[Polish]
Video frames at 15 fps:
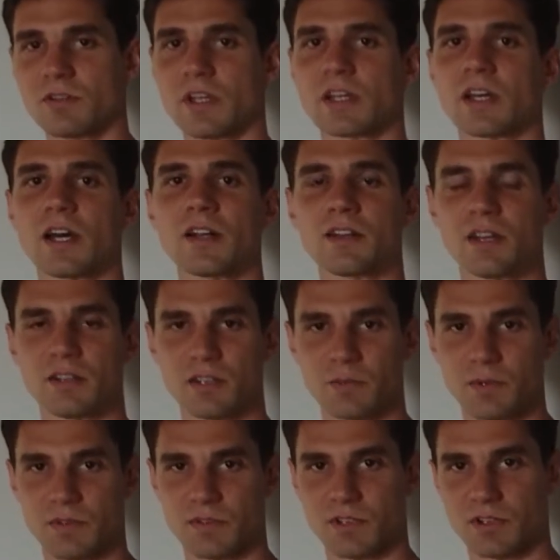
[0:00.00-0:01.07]
nagrania i tych
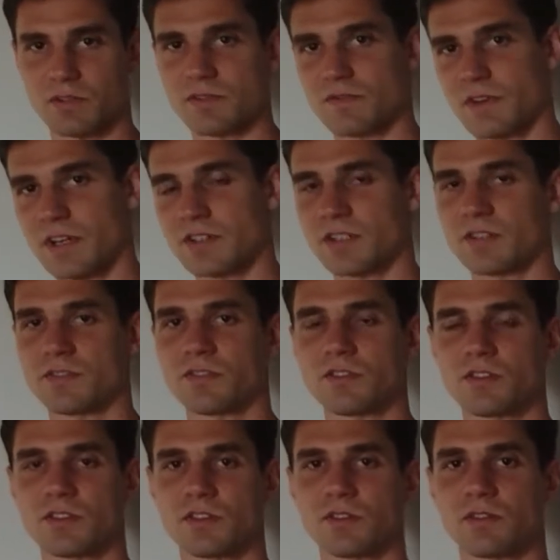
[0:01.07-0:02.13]
pewnych rozważań z
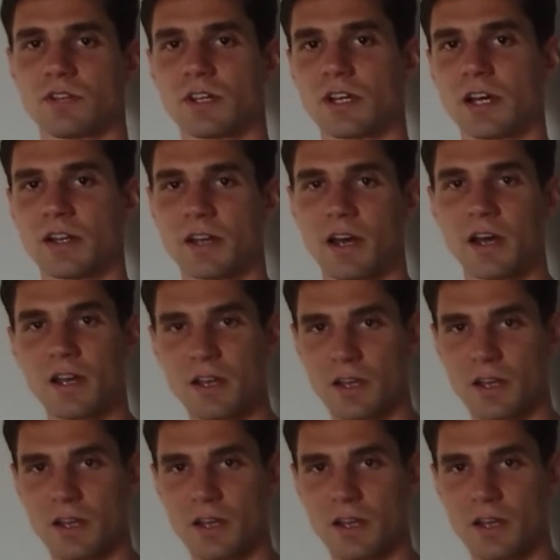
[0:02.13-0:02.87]
dzisiejszego nagrania